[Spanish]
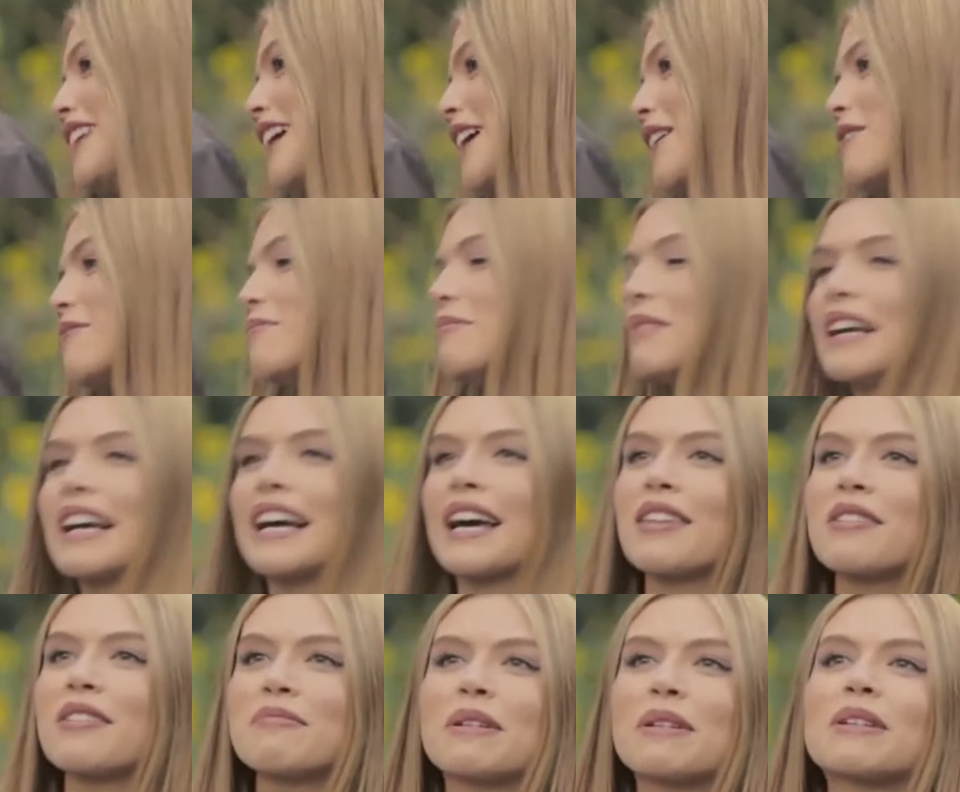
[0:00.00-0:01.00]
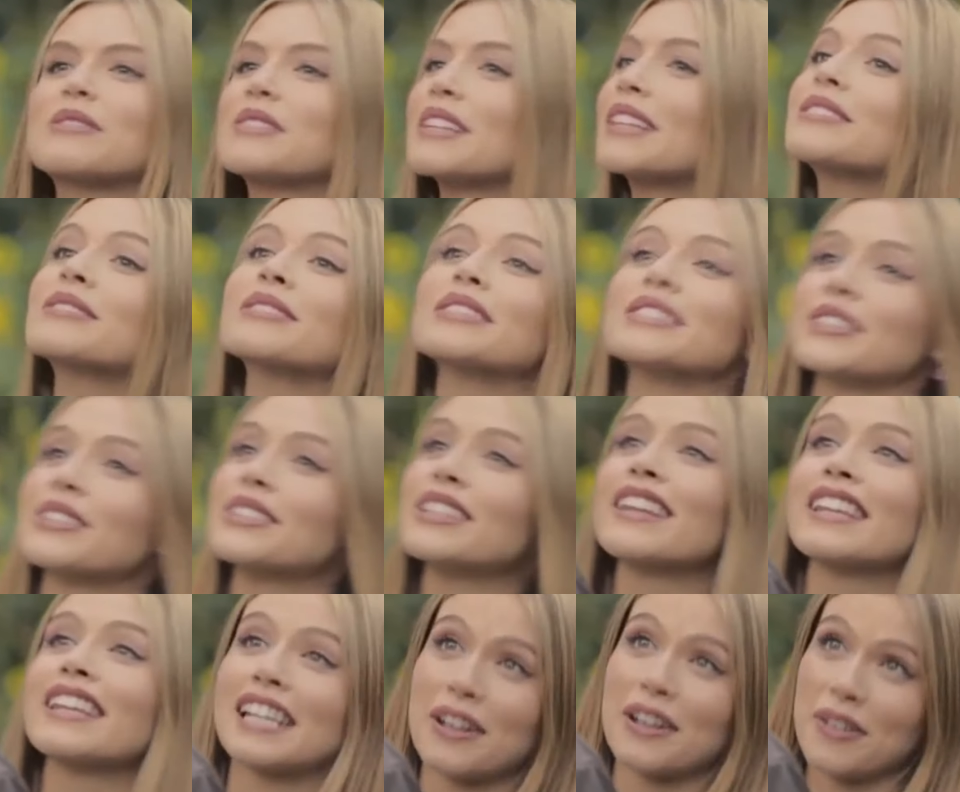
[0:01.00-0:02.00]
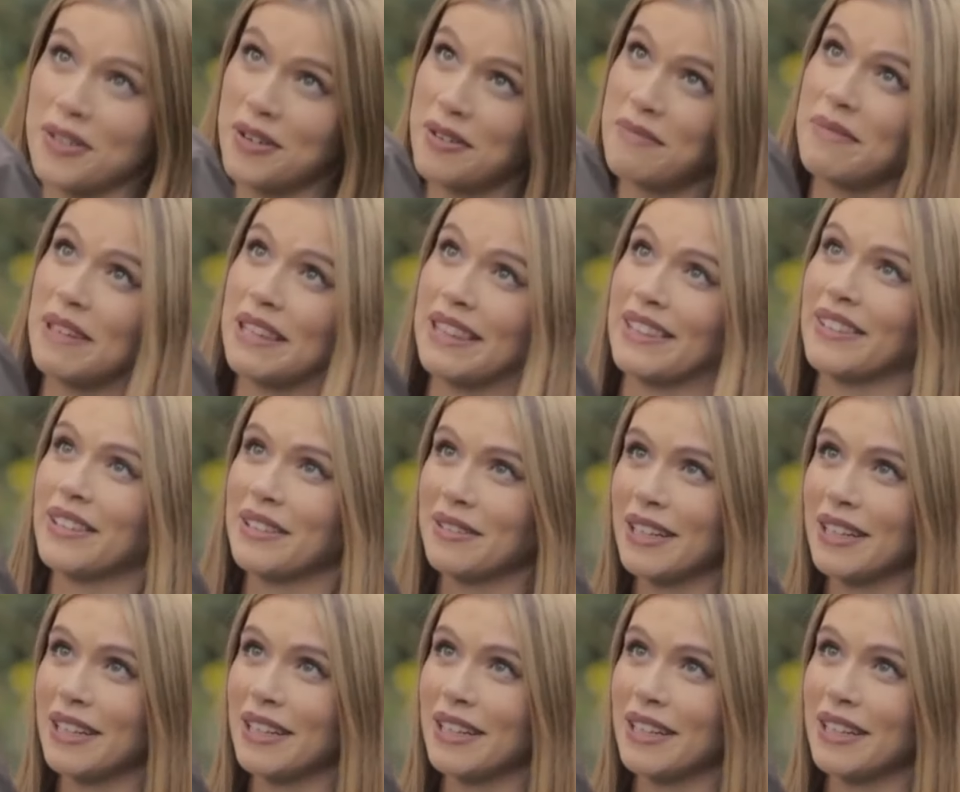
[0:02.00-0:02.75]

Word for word: qué complejado, pero si es cuestión de dinero yo invito, de